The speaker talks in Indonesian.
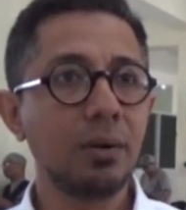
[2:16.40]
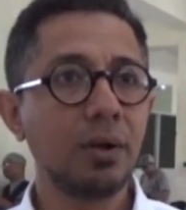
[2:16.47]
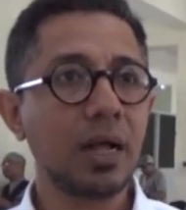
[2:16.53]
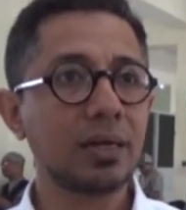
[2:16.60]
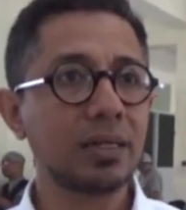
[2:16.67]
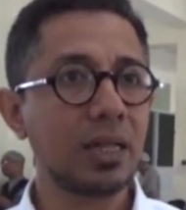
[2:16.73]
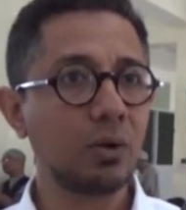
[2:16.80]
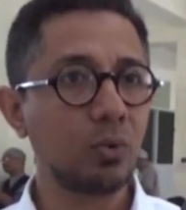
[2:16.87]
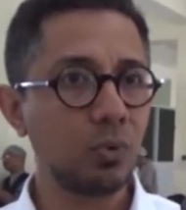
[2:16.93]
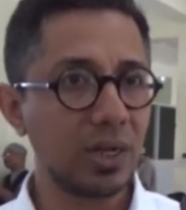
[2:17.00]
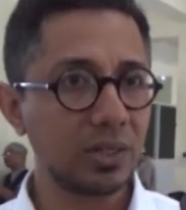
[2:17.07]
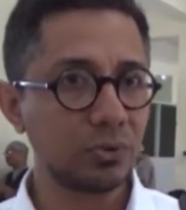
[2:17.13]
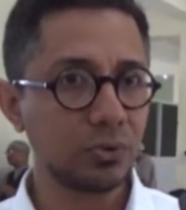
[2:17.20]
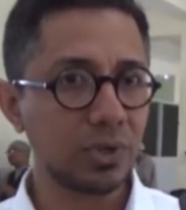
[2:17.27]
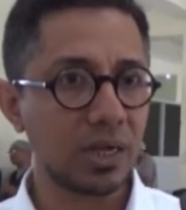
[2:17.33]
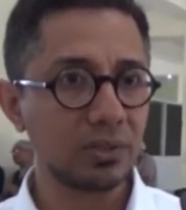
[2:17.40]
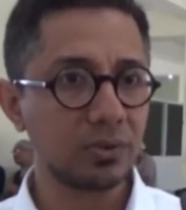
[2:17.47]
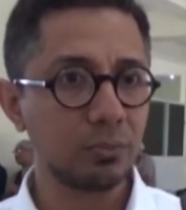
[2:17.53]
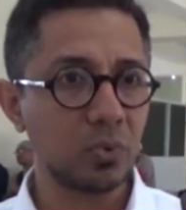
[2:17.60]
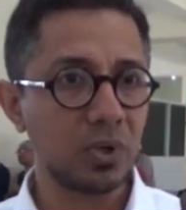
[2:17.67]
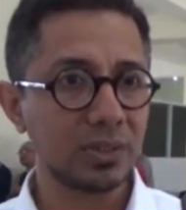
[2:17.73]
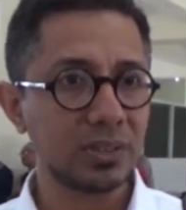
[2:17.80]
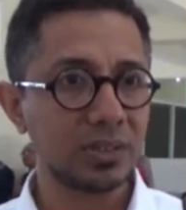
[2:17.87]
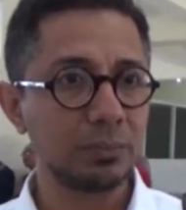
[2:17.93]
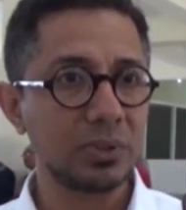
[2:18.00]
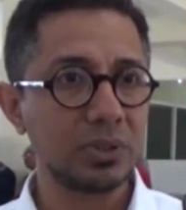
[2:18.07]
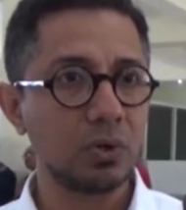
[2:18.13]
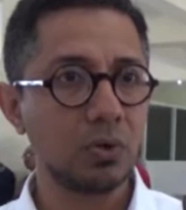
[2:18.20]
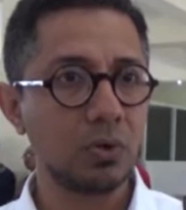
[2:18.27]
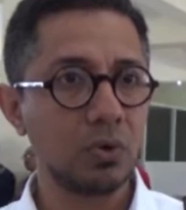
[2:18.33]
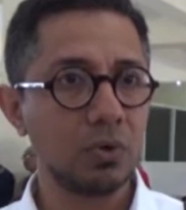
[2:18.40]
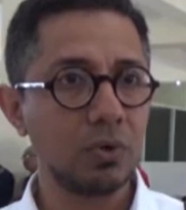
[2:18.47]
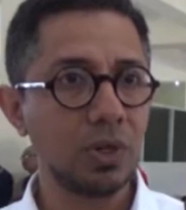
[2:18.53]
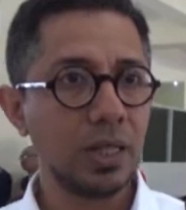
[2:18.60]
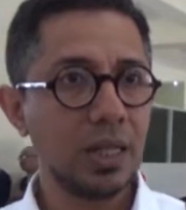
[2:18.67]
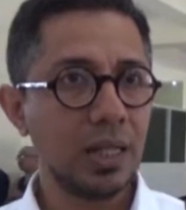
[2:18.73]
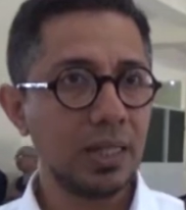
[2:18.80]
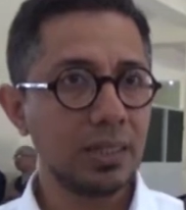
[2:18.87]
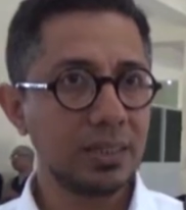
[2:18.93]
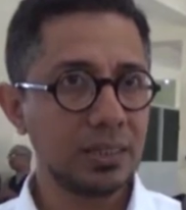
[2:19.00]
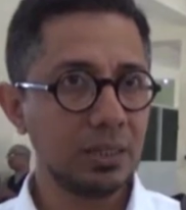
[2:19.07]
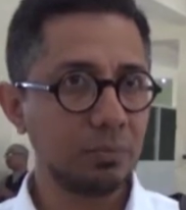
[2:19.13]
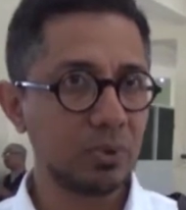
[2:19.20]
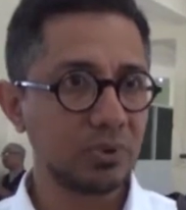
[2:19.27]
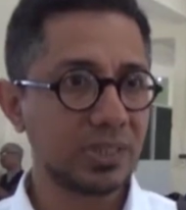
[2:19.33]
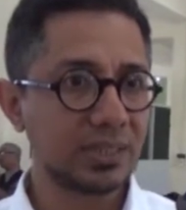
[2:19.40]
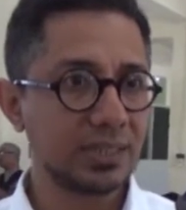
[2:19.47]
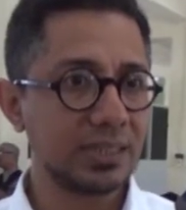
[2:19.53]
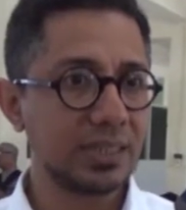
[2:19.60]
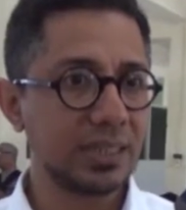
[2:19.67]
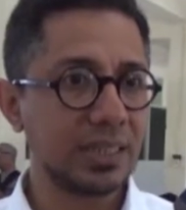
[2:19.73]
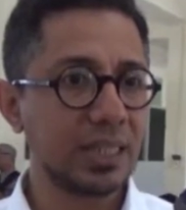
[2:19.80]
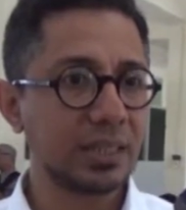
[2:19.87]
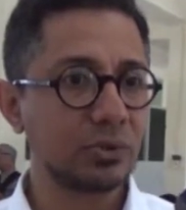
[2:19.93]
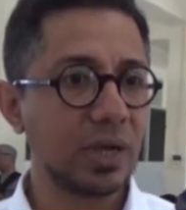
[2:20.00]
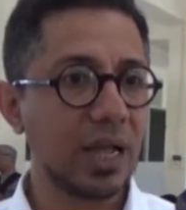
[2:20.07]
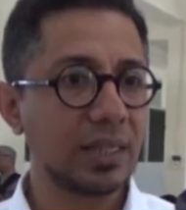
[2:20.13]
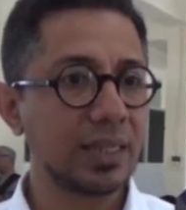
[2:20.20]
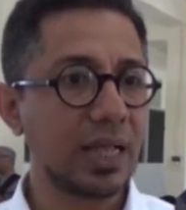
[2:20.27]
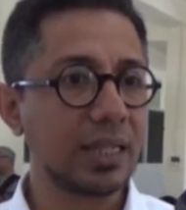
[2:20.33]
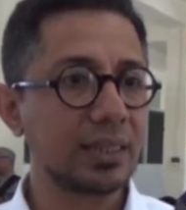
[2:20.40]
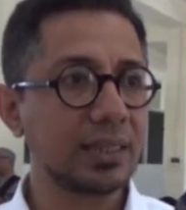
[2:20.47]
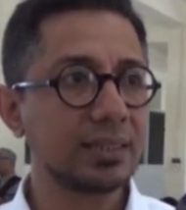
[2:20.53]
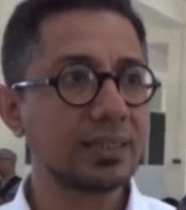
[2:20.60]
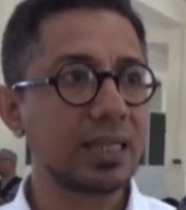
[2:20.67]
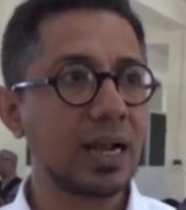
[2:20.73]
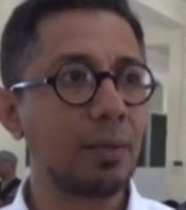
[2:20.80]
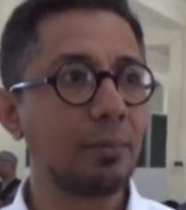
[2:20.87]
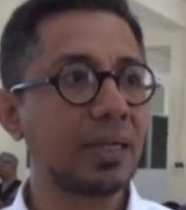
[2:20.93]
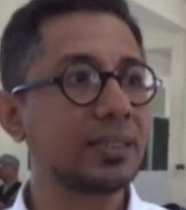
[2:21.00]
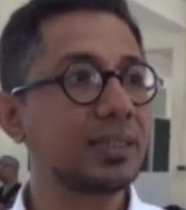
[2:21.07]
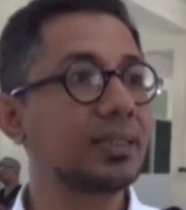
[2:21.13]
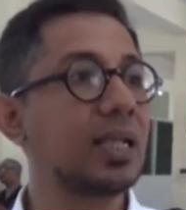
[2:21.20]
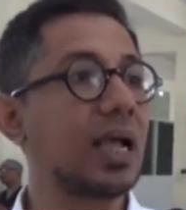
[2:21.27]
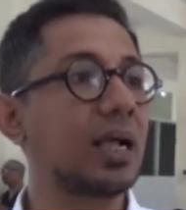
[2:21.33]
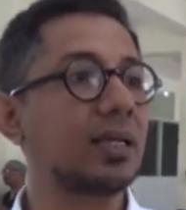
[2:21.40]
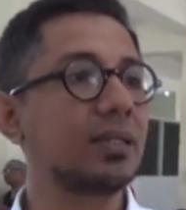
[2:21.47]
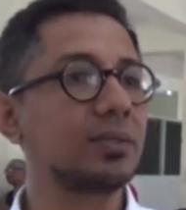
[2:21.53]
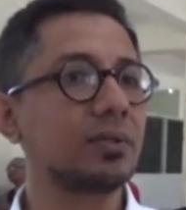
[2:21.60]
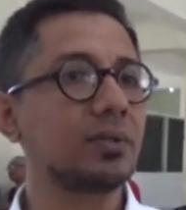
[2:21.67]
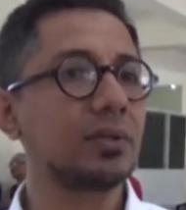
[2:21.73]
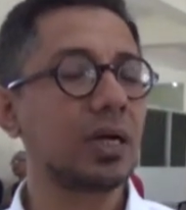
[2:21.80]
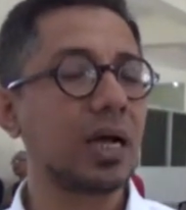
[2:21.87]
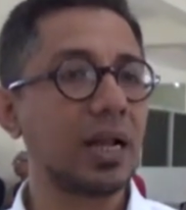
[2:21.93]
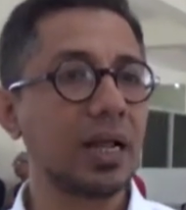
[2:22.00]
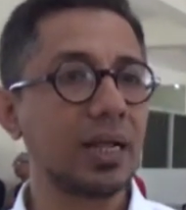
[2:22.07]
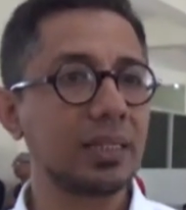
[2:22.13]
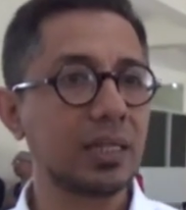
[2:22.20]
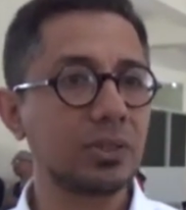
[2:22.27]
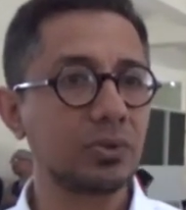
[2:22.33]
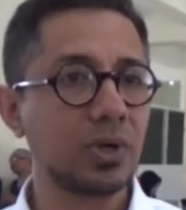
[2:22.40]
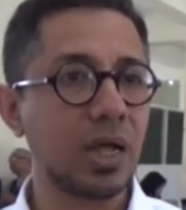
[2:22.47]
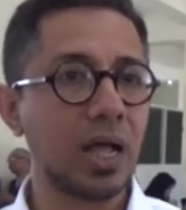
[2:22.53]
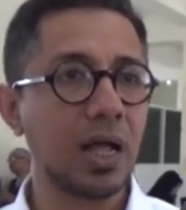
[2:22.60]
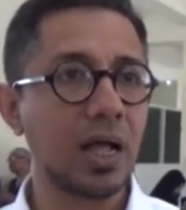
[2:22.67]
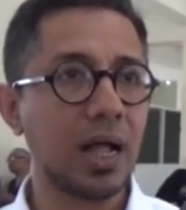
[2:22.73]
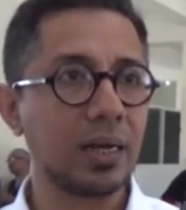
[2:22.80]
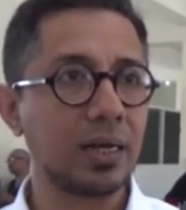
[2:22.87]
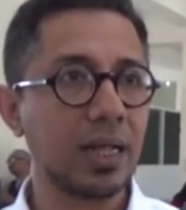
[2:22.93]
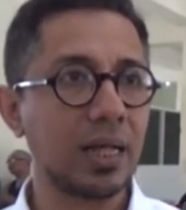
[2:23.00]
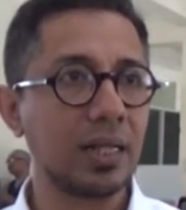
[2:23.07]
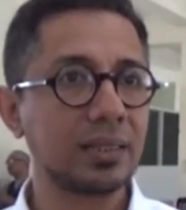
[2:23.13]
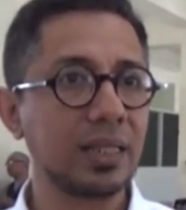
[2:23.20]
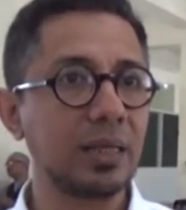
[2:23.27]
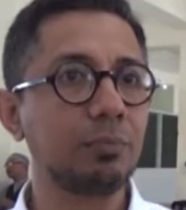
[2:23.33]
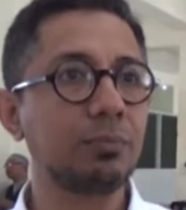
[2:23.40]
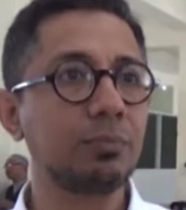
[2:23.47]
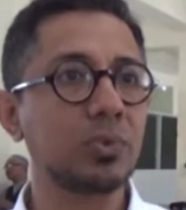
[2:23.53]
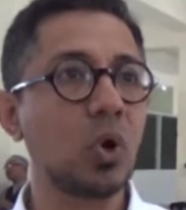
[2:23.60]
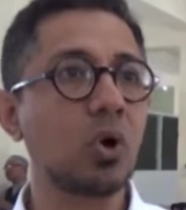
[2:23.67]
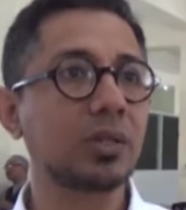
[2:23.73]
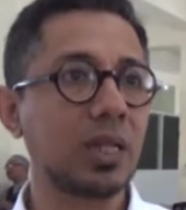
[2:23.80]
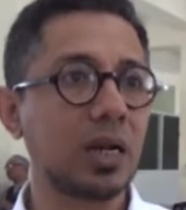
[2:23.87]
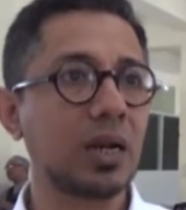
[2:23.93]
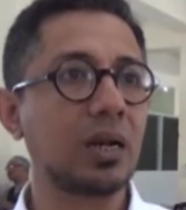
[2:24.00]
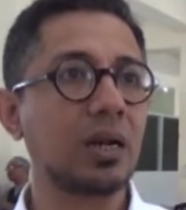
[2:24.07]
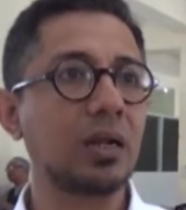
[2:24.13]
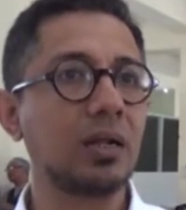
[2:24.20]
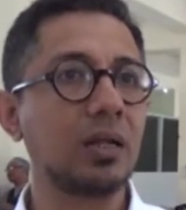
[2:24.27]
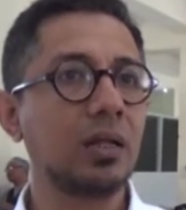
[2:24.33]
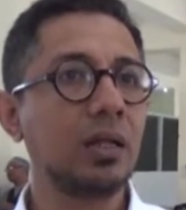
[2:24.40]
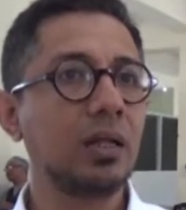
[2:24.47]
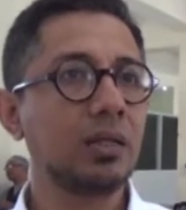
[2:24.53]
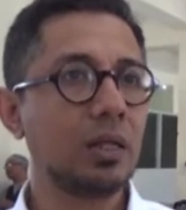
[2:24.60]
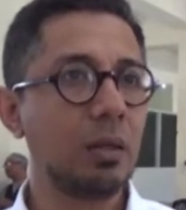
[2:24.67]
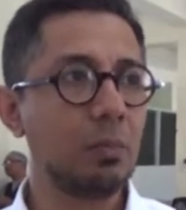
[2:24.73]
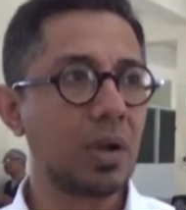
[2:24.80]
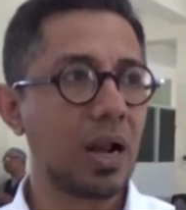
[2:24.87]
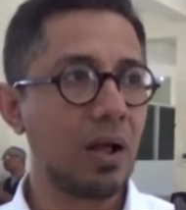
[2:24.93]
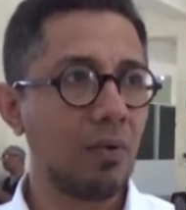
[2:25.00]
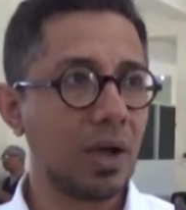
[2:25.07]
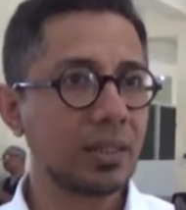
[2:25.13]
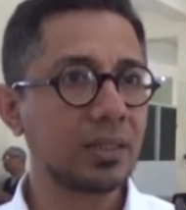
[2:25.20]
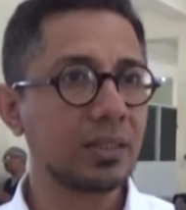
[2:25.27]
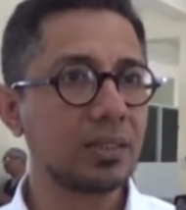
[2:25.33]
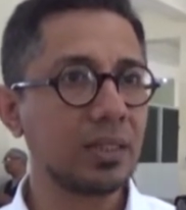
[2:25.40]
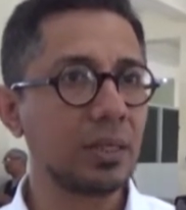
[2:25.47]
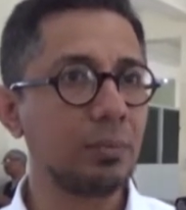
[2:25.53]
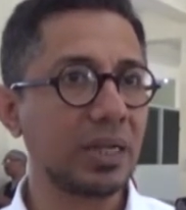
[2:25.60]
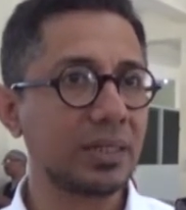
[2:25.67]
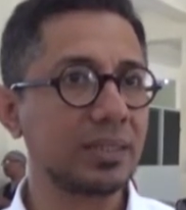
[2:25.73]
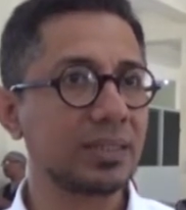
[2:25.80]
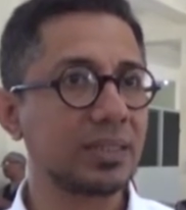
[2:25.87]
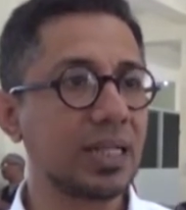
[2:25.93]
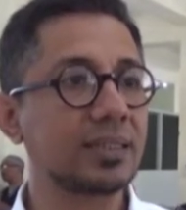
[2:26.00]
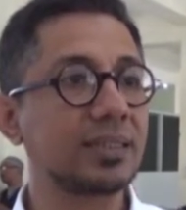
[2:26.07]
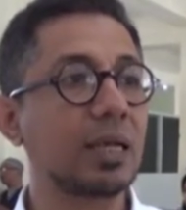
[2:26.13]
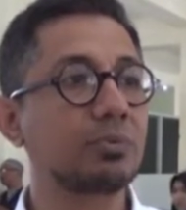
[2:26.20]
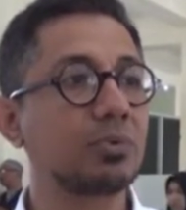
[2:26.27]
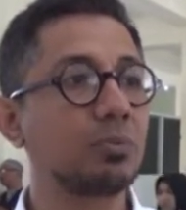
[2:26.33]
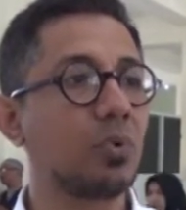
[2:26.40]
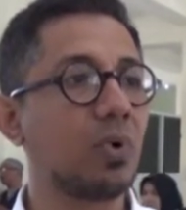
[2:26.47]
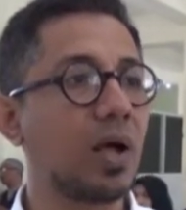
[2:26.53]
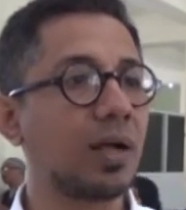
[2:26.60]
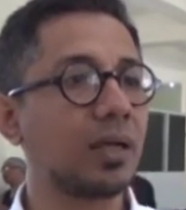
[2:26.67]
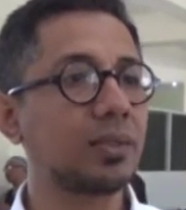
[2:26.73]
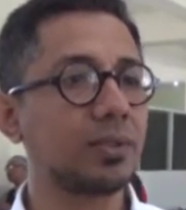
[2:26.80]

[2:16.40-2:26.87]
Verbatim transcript: kadar gula juga semua, jadi menyeluruh di proses ini kita juga hati-hati secara medisnya itu Karena kita juga ada tim dokter, tim perawat, tim medis kita siap semua.